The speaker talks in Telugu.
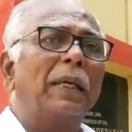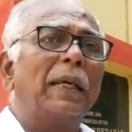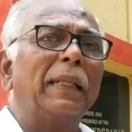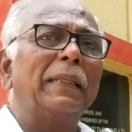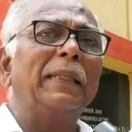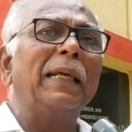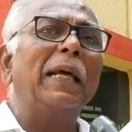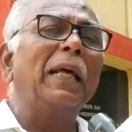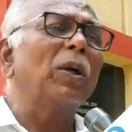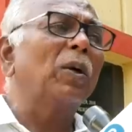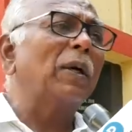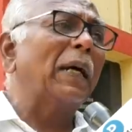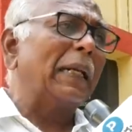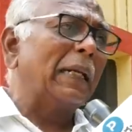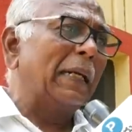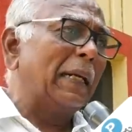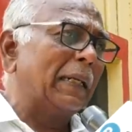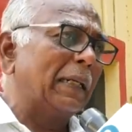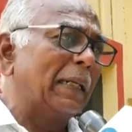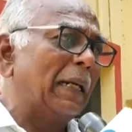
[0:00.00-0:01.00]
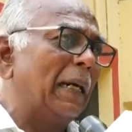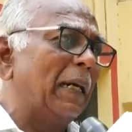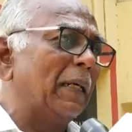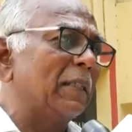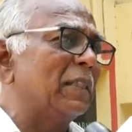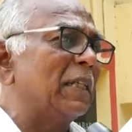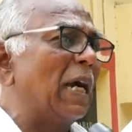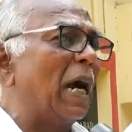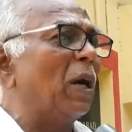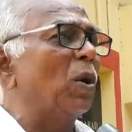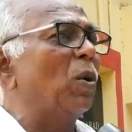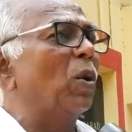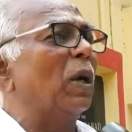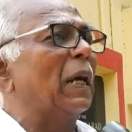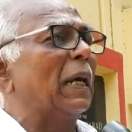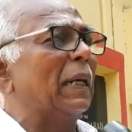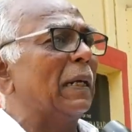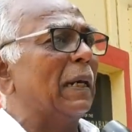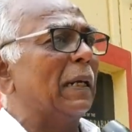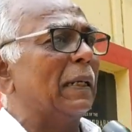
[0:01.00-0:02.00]
ఎద్దేలు కర్ణాటక జాగో
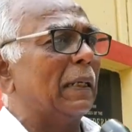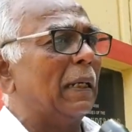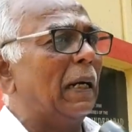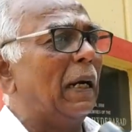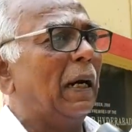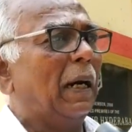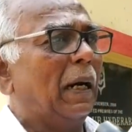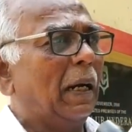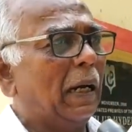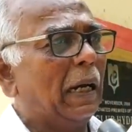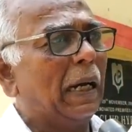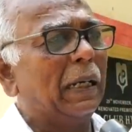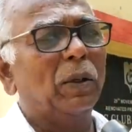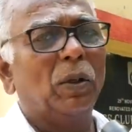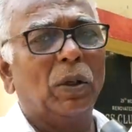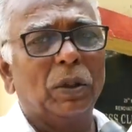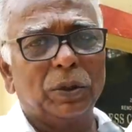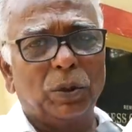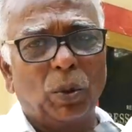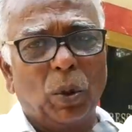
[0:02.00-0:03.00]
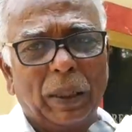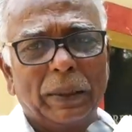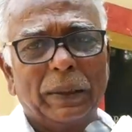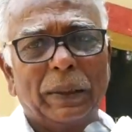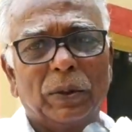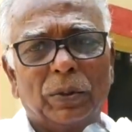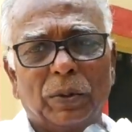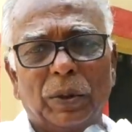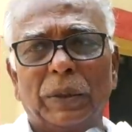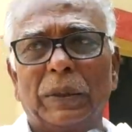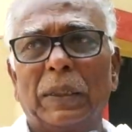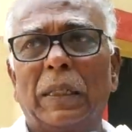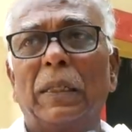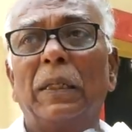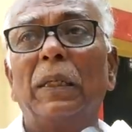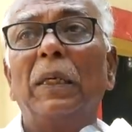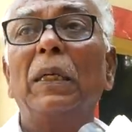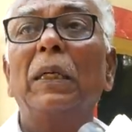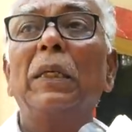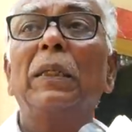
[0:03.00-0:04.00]
కర్ణాటక అని ఒక స్లోగన్ తీసుకొచ్చినారు
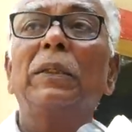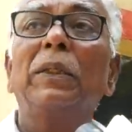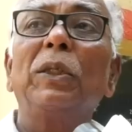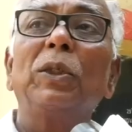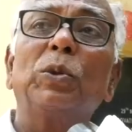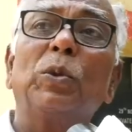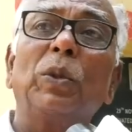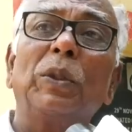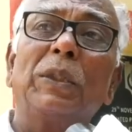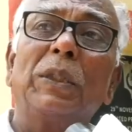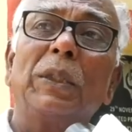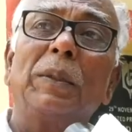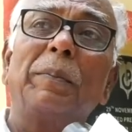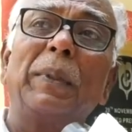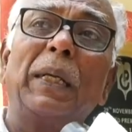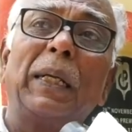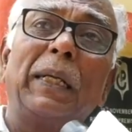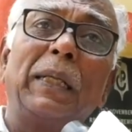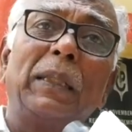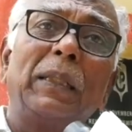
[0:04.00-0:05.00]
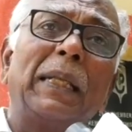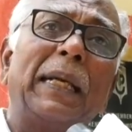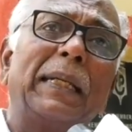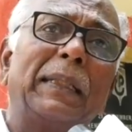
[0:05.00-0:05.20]
తీసుకొచ్చి మీరు హింద్